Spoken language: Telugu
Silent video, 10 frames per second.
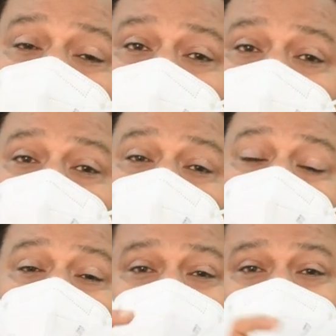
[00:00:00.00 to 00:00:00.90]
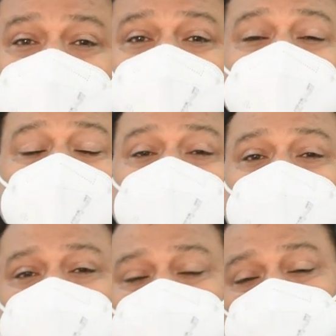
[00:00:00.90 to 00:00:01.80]
మనకు
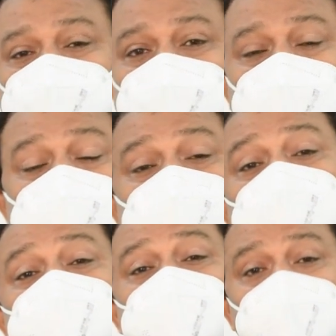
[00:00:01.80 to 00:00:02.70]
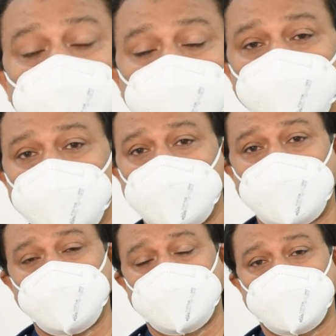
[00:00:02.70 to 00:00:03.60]
హిస్టరికల్ డిసోసియేటివ్
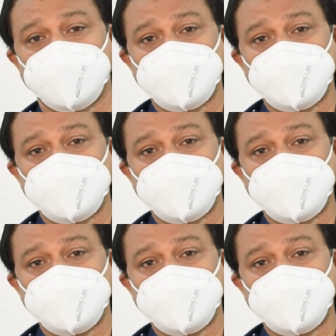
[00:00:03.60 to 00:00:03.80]
ఫినామినా